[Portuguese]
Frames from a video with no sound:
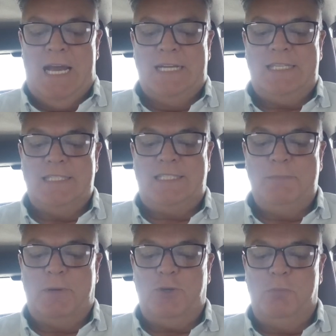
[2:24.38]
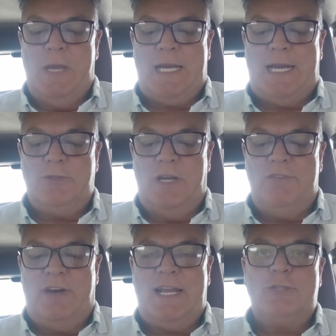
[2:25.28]
antecipa que o mercado
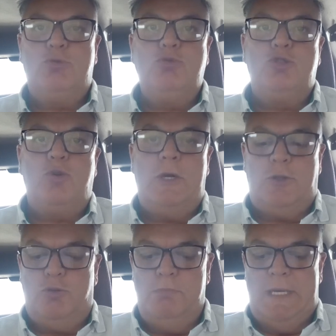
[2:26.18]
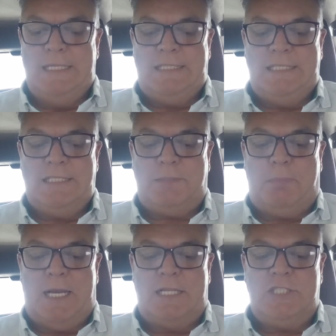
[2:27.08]
levará 18 meses
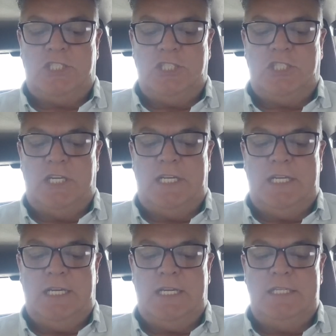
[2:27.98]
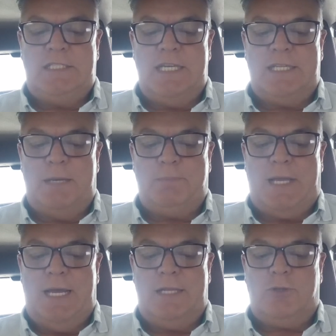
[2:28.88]
para digerir e se
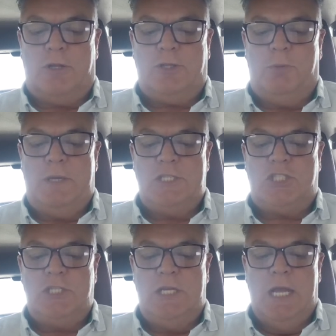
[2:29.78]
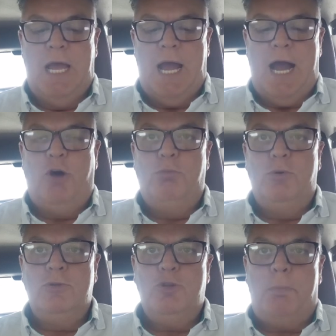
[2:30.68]
adaptar totalmente a um
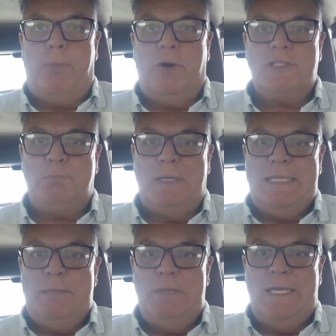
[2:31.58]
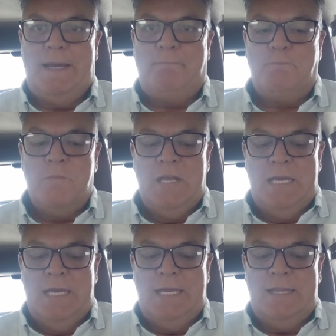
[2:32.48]
mundo pós-pandemia.
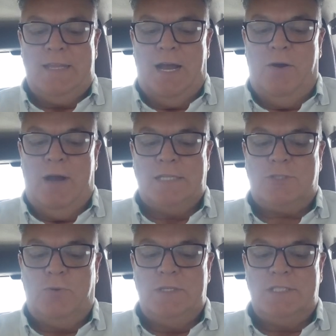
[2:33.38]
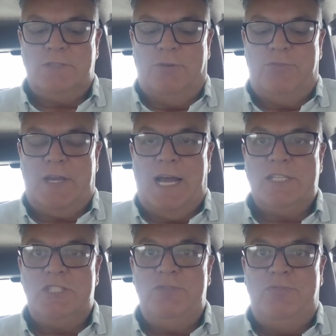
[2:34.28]
Então, as coisas vão
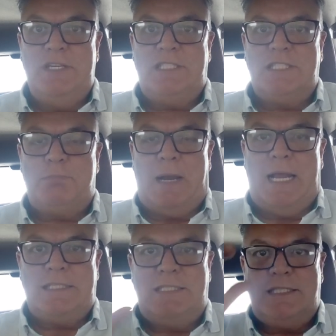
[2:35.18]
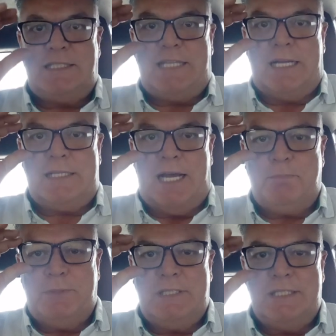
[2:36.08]
ficar difíceis para essas
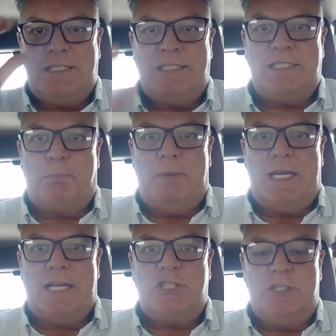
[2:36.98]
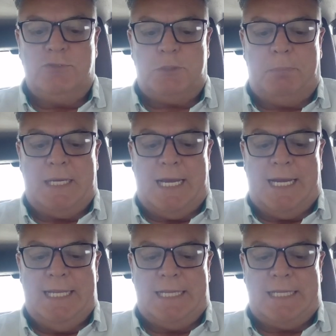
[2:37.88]
startups e esses aplicativos
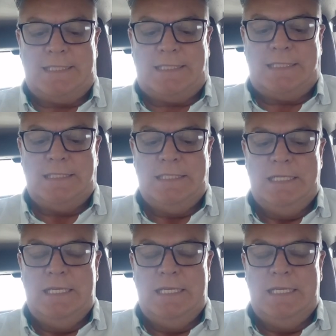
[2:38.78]
picaretas.